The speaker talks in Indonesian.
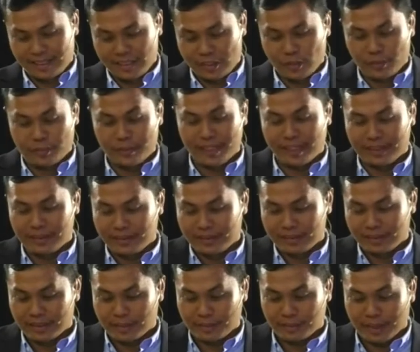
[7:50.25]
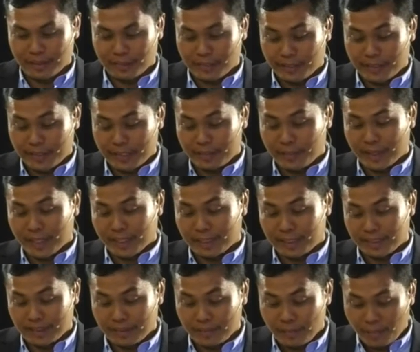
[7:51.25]
Subeno, Kepala BPS
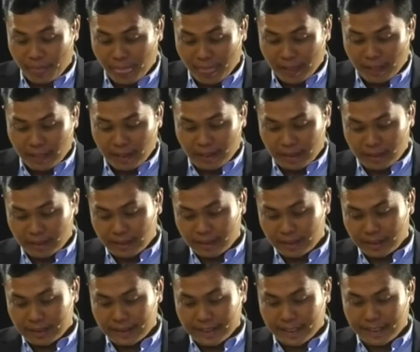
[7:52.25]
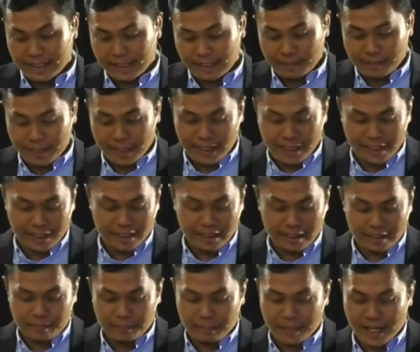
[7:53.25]
Banten eh, saya ingin kembali lagi
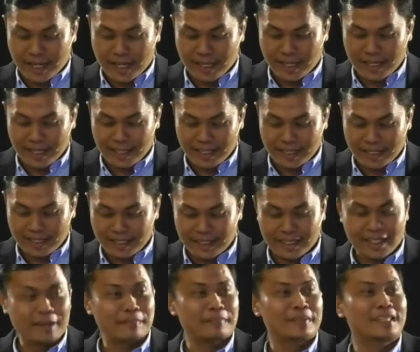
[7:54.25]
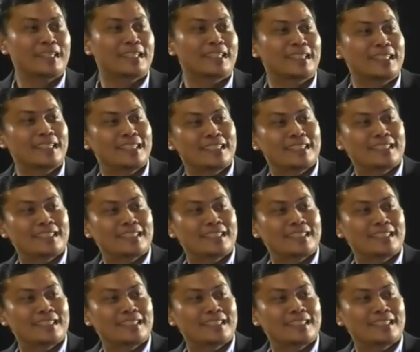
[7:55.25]
ke Pak eh, Hamidi.